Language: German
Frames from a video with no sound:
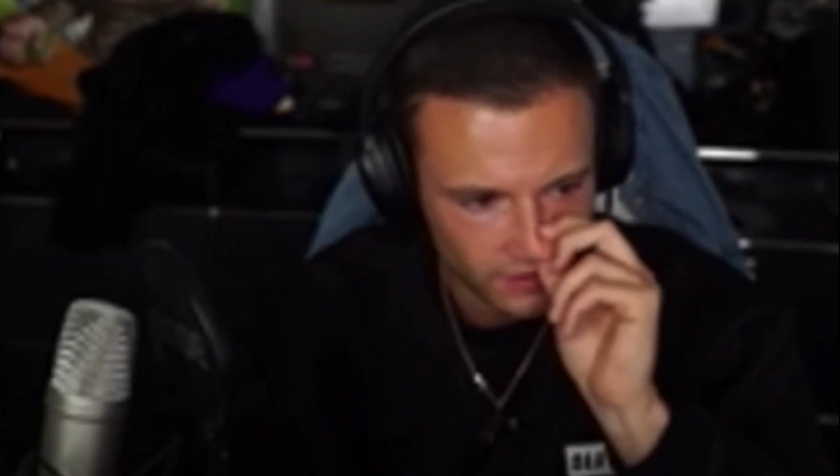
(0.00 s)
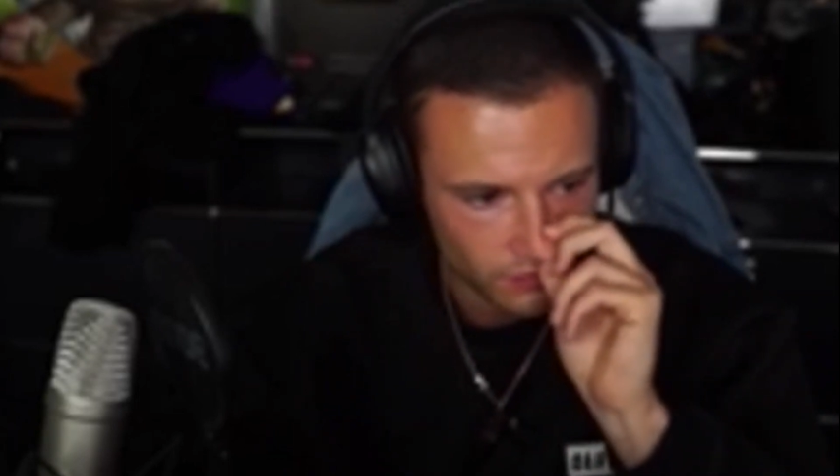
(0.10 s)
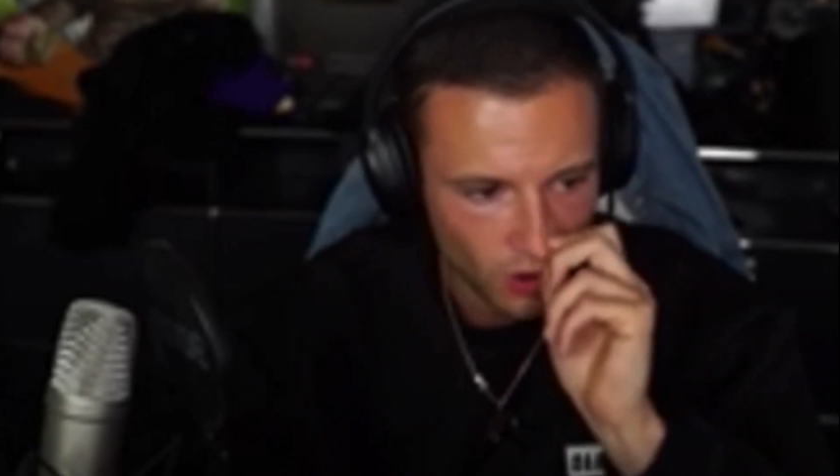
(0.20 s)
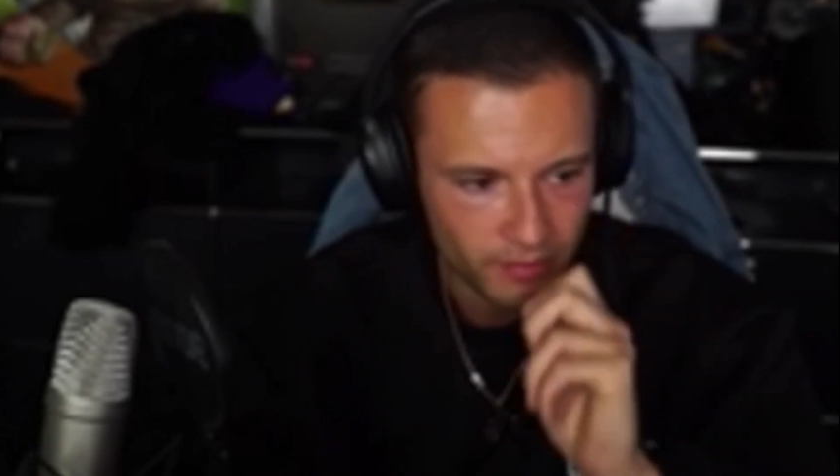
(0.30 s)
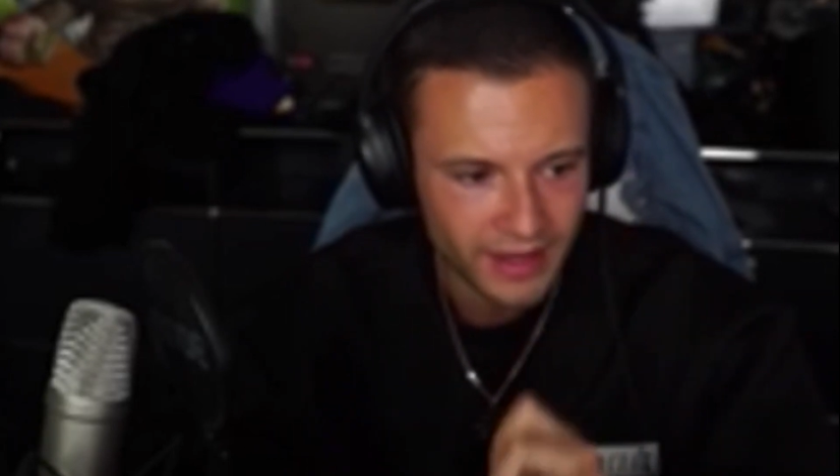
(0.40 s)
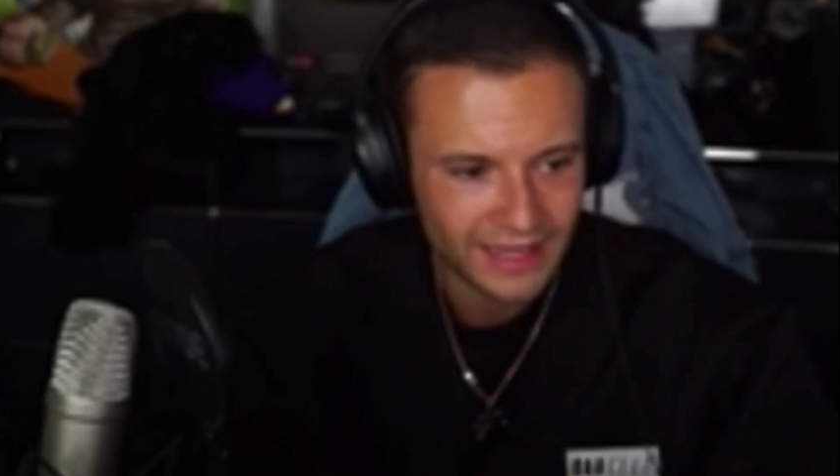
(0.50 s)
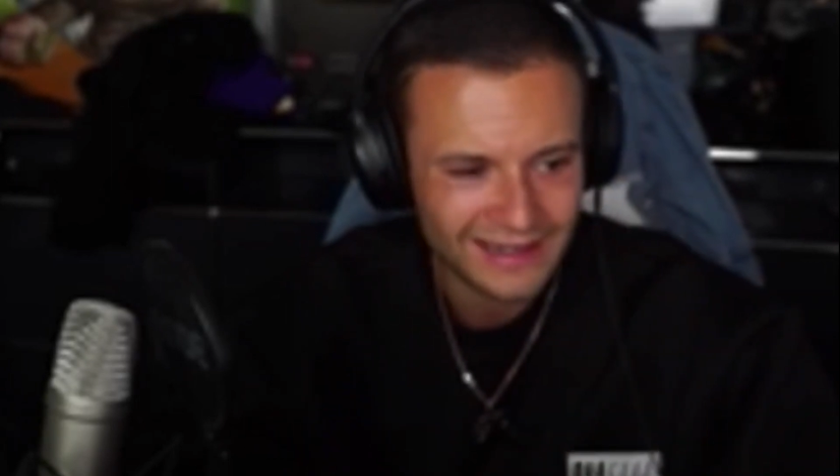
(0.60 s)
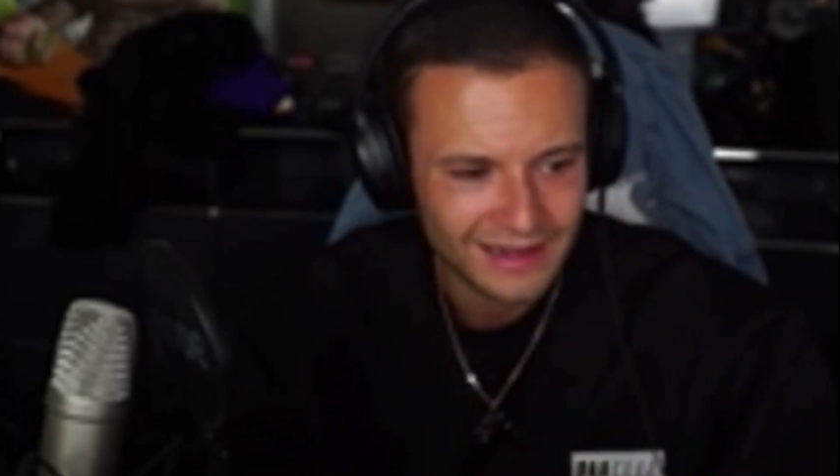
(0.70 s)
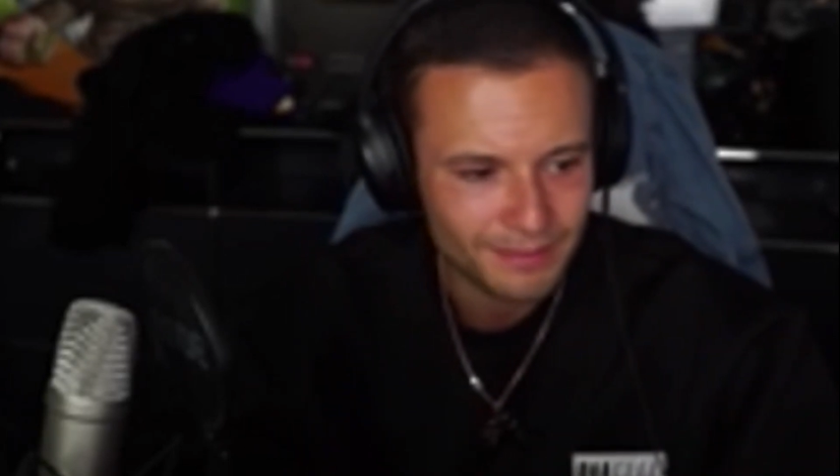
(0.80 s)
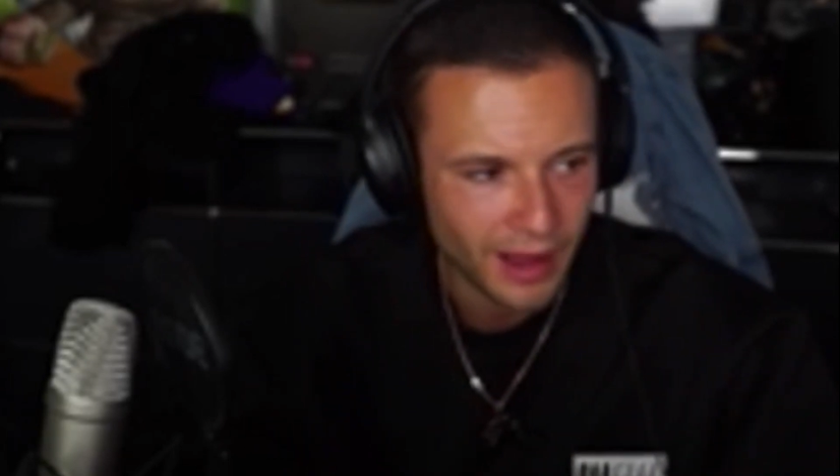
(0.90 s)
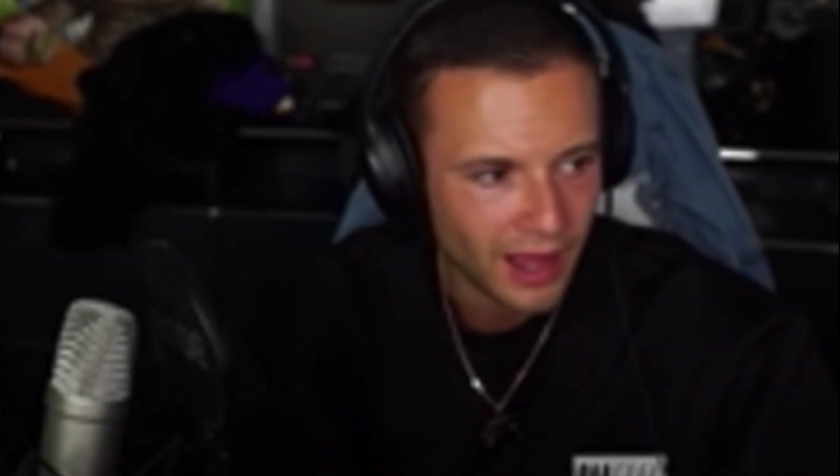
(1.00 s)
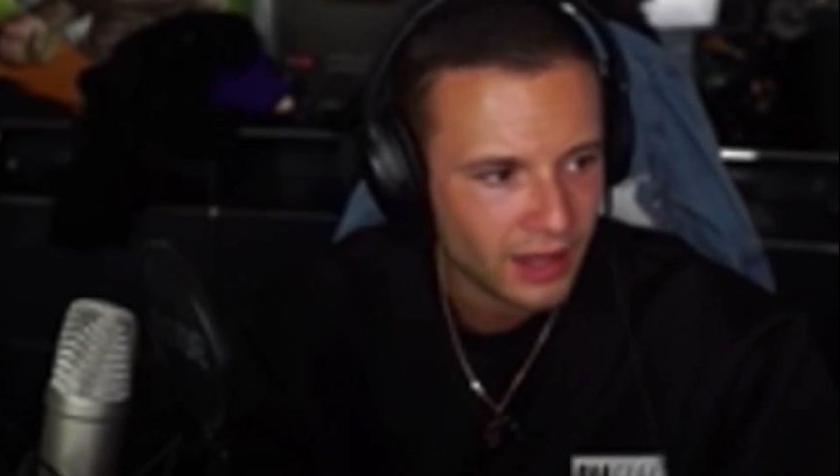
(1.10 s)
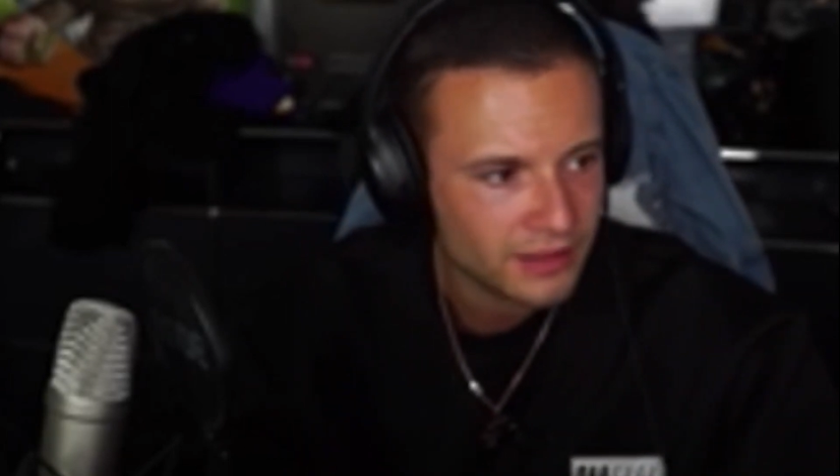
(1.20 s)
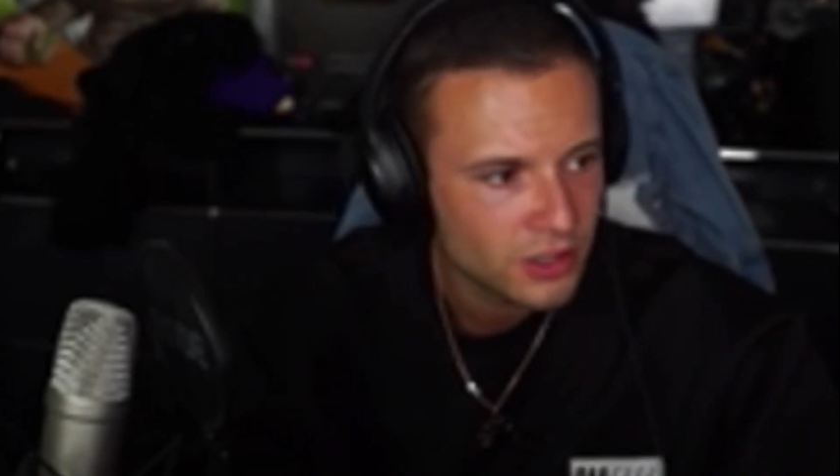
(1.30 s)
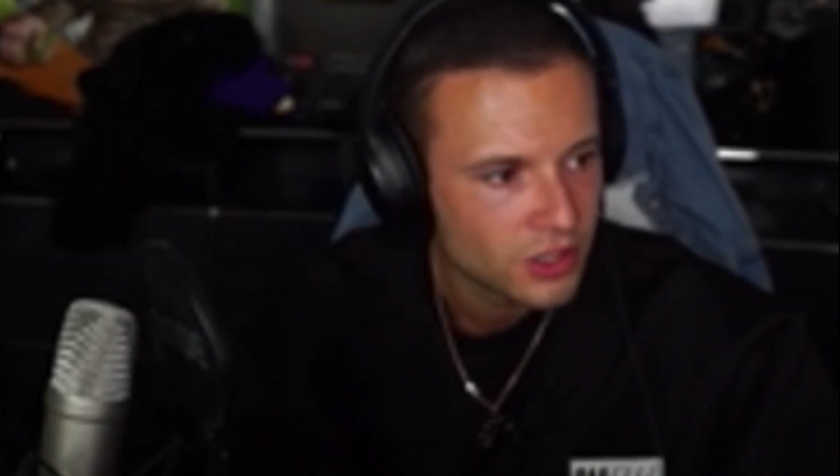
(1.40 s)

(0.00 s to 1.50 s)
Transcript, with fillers: warum er in den Part